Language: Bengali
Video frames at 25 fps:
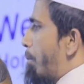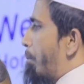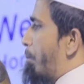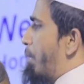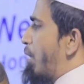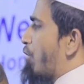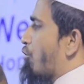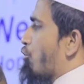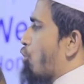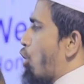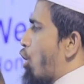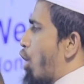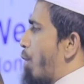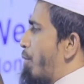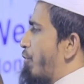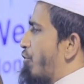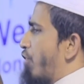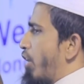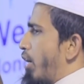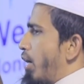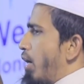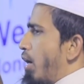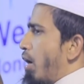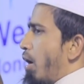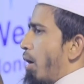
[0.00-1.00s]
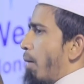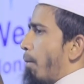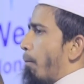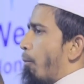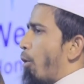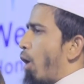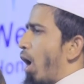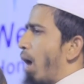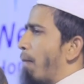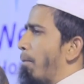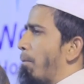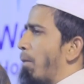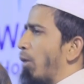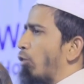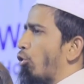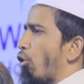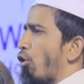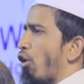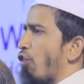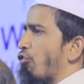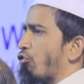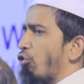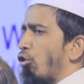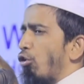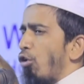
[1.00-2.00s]
বিশ্ব নবীজি মুহাম্মদুর
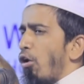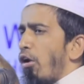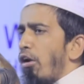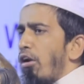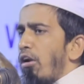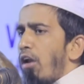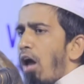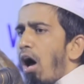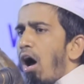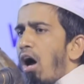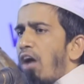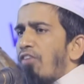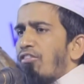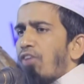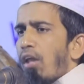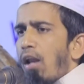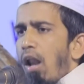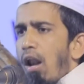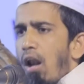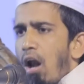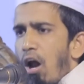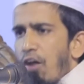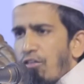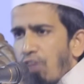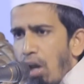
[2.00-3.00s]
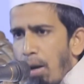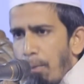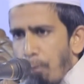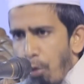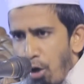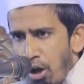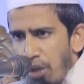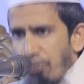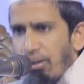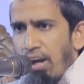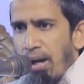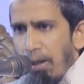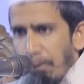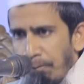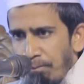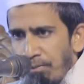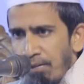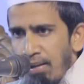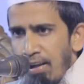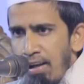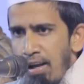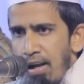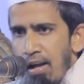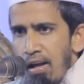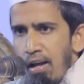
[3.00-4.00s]
রাসূলুল্লাহ সাল্লাল্লাহু আলাইহি ওয়াসাল্লাম বলেছেন
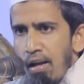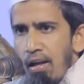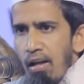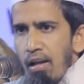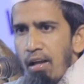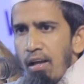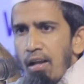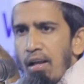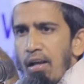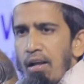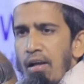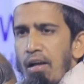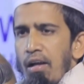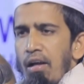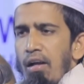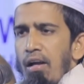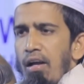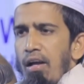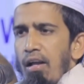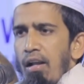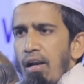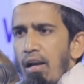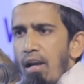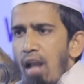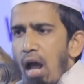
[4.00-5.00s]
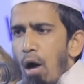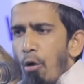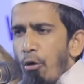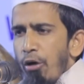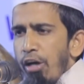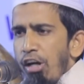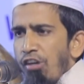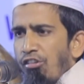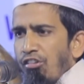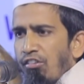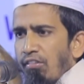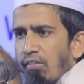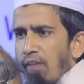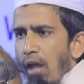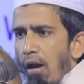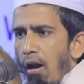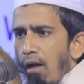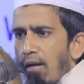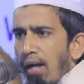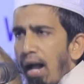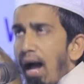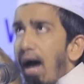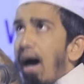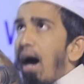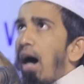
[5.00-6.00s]
লাউ
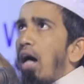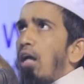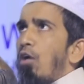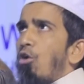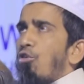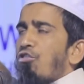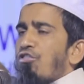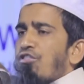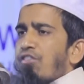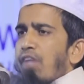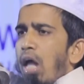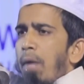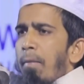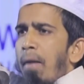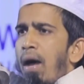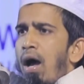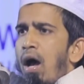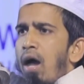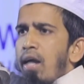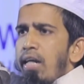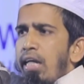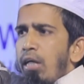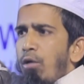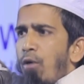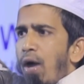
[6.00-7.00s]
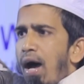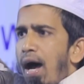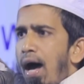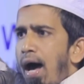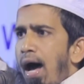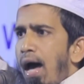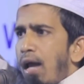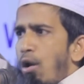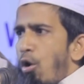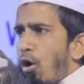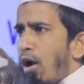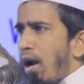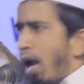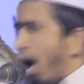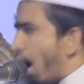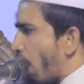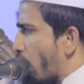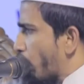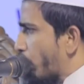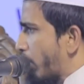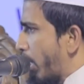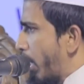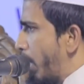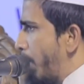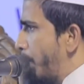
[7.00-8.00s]
ইশতারাকা আহলুস সামাই ওয়া আহলুল
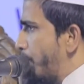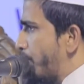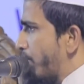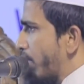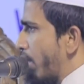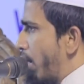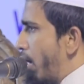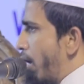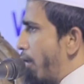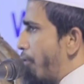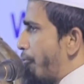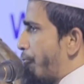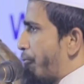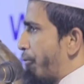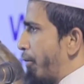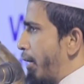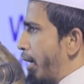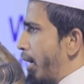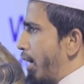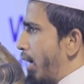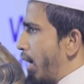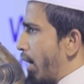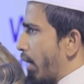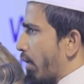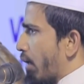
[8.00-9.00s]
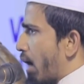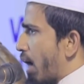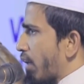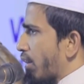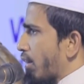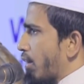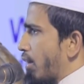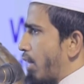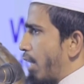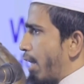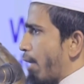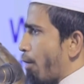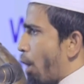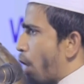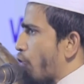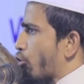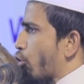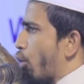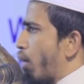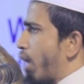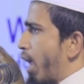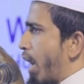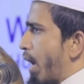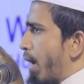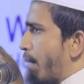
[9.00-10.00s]
في قتل
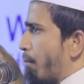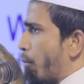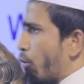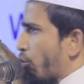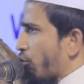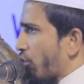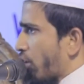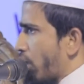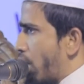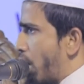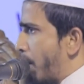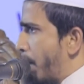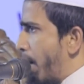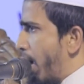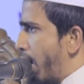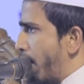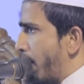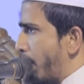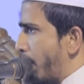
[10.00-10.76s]
رجل مسلم